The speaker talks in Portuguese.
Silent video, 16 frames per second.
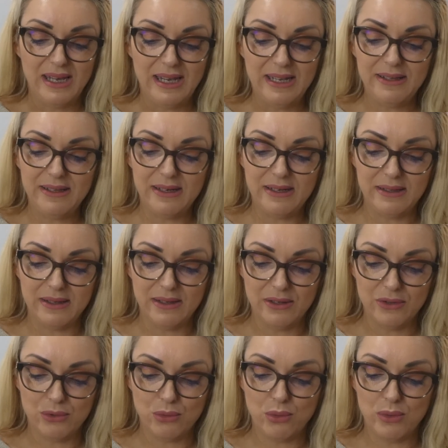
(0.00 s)

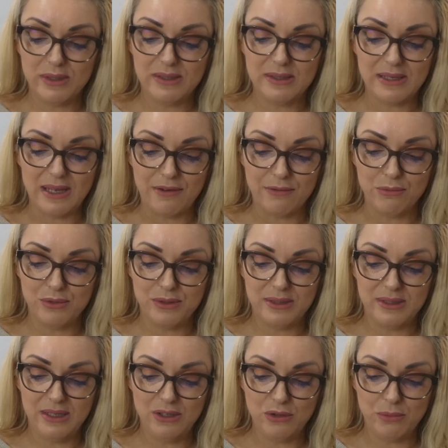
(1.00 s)
Entretanto, quando
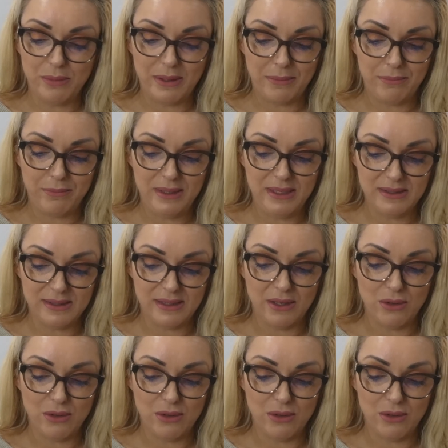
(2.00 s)
estávamos indo para a pista,